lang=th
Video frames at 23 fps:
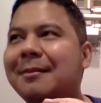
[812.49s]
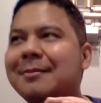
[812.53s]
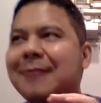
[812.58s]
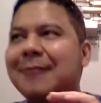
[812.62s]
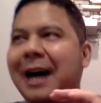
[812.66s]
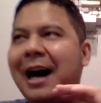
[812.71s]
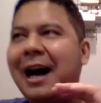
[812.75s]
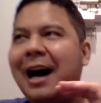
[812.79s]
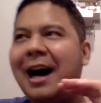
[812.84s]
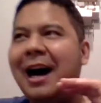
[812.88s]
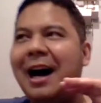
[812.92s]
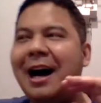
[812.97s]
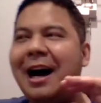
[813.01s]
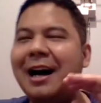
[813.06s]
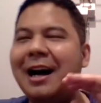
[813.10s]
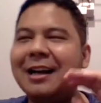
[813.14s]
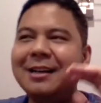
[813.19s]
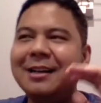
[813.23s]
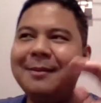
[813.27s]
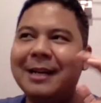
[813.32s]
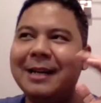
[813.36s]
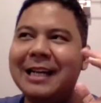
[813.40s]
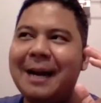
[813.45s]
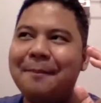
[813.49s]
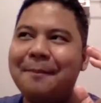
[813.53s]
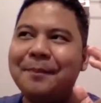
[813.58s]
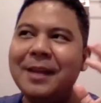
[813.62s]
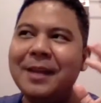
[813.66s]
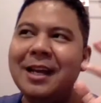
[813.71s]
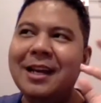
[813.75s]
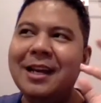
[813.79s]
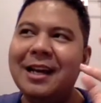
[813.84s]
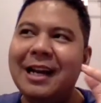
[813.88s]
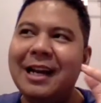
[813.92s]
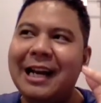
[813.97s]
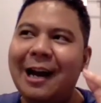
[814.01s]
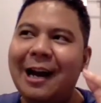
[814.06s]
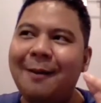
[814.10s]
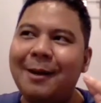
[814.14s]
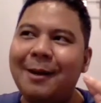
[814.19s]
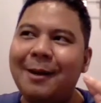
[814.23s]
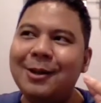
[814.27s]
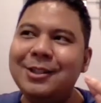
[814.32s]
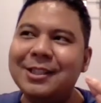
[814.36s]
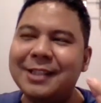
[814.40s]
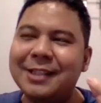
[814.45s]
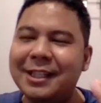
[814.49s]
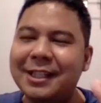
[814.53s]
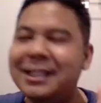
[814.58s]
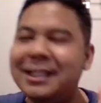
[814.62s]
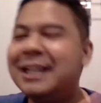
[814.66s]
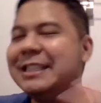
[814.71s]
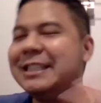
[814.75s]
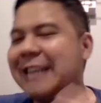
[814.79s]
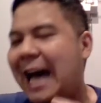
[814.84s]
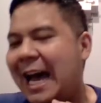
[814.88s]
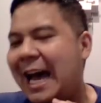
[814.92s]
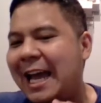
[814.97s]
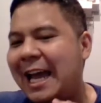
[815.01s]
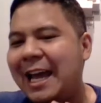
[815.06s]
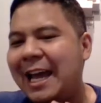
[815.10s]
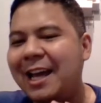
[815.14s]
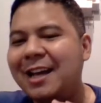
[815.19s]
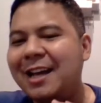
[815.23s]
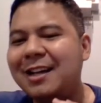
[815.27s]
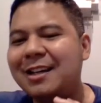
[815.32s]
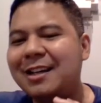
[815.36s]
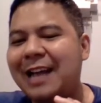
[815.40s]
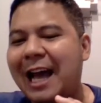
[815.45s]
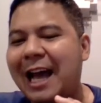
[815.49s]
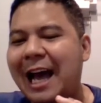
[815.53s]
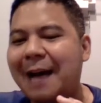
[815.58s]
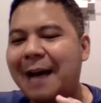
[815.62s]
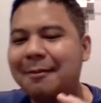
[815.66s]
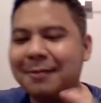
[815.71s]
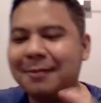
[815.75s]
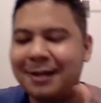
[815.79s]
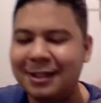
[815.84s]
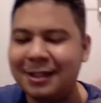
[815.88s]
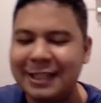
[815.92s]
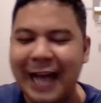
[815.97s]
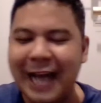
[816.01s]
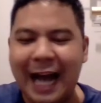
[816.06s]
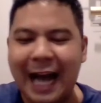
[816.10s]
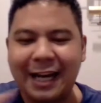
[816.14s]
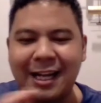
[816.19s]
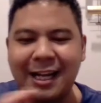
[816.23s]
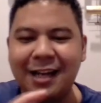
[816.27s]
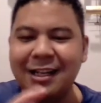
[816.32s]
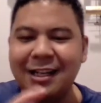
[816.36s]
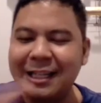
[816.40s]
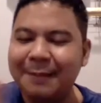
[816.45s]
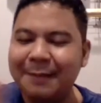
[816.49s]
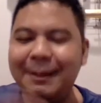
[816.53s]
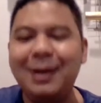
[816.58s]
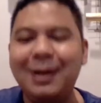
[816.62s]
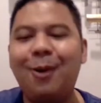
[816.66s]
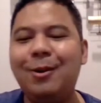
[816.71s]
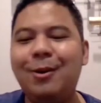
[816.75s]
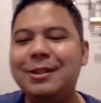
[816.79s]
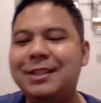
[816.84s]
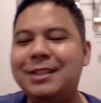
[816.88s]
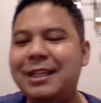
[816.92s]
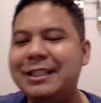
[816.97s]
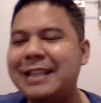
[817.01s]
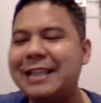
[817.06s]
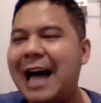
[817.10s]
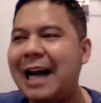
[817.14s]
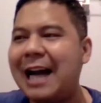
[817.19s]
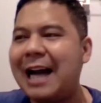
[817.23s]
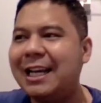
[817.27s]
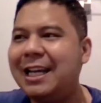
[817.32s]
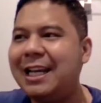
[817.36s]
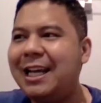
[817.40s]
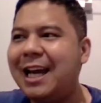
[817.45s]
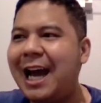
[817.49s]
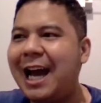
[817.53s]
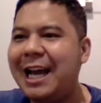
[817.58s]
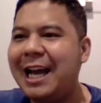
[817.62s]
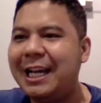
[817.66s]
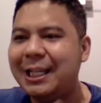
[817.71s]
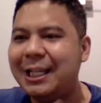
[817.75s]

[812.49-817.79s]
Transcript: อ่าคือเหมือนกับเรามารู้สึกสะเทือนใจนะครับคือฉากเนี้ยลืมไม่ลงจริงฉากที่ไอ